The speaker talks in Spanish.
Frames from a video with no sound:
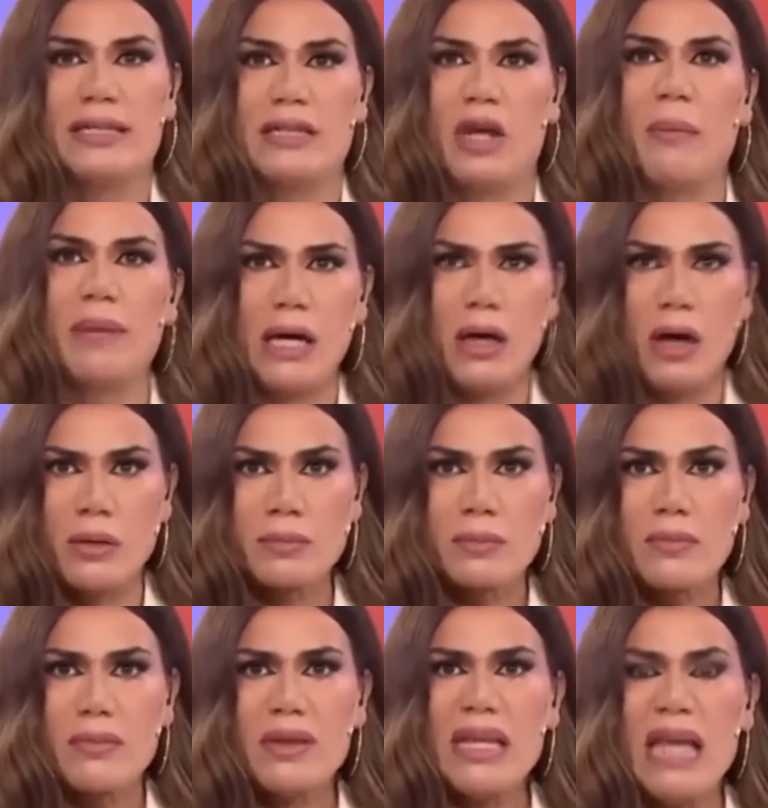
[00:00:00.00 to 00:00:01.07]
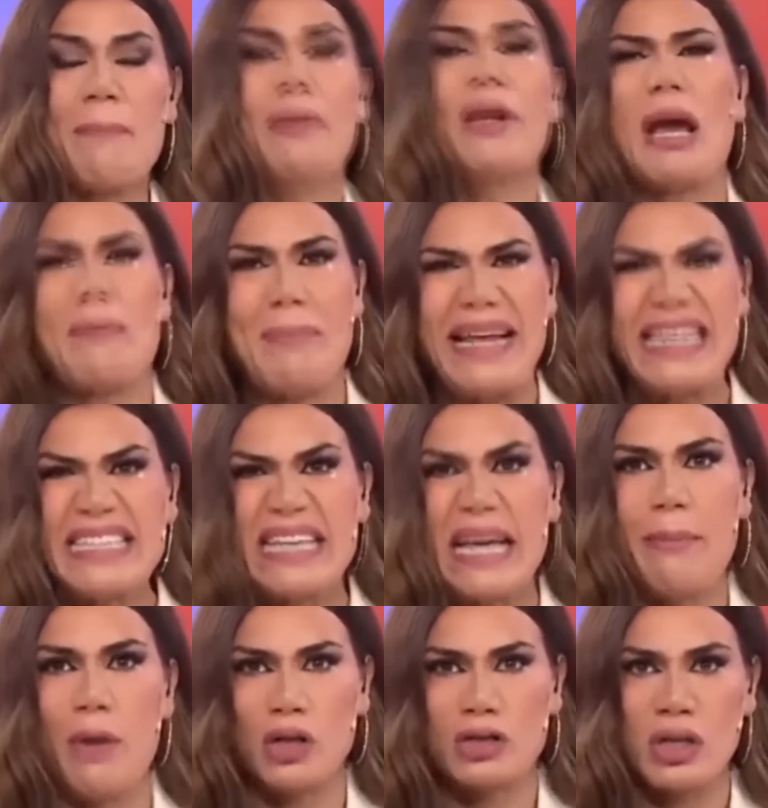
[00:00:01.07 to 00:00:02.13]
este domingo. Espero que
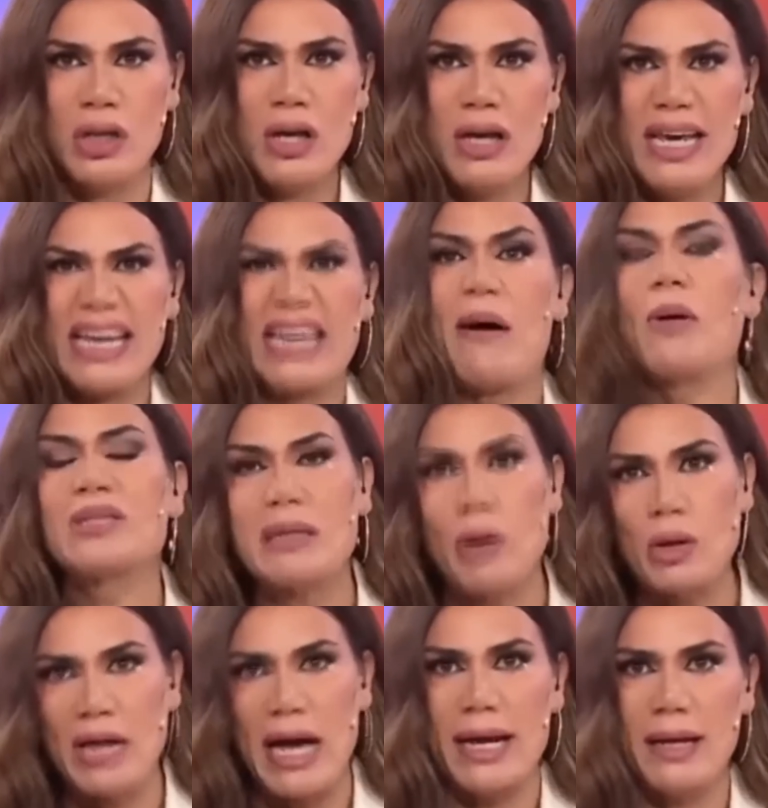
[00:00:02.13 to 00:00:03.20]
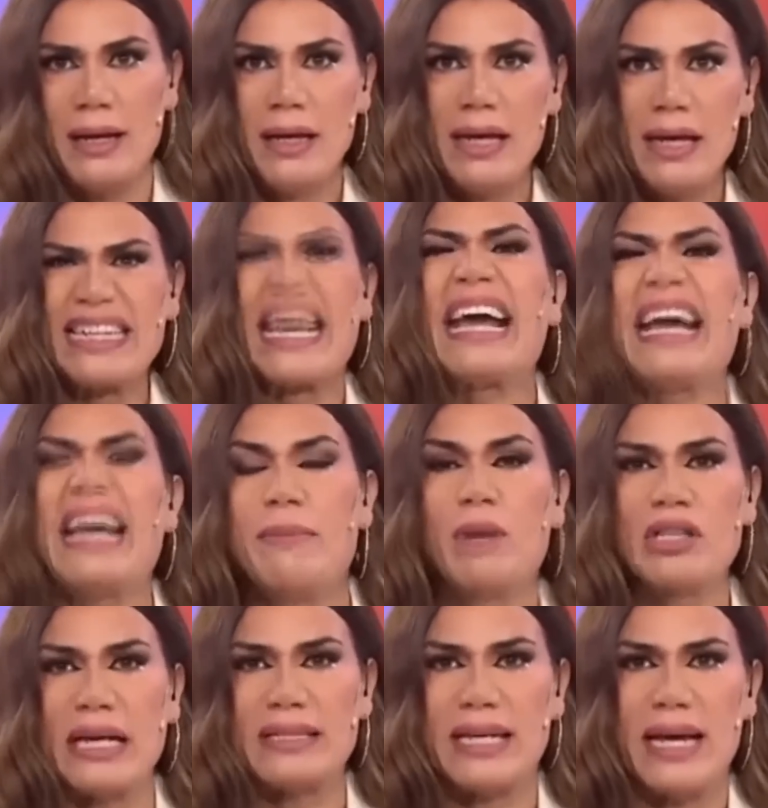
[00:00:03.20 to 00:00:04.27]
pensemos qué vamos a votar, qué
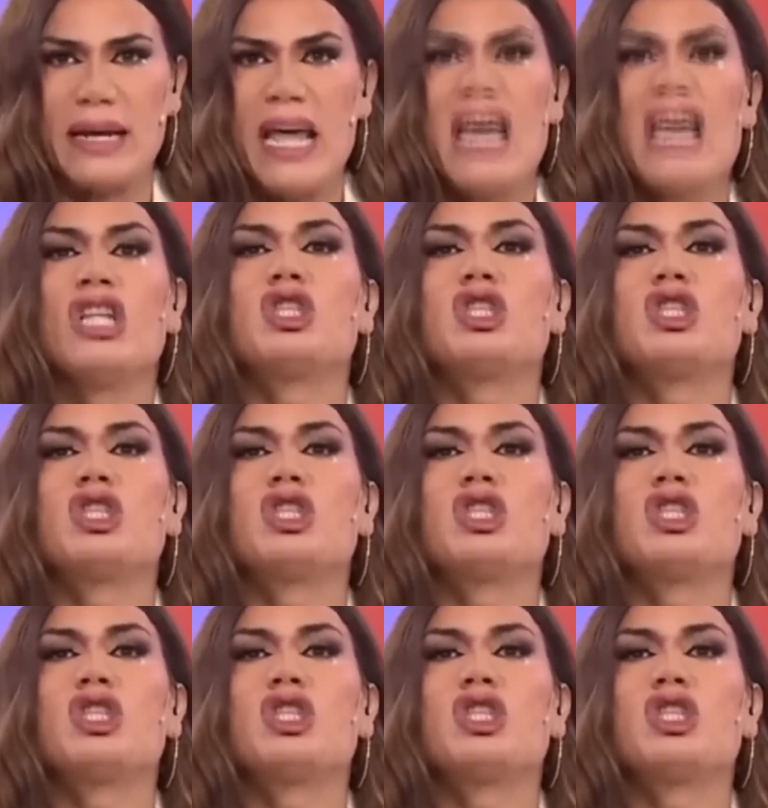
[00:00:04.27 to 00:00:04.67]
queremos hacer.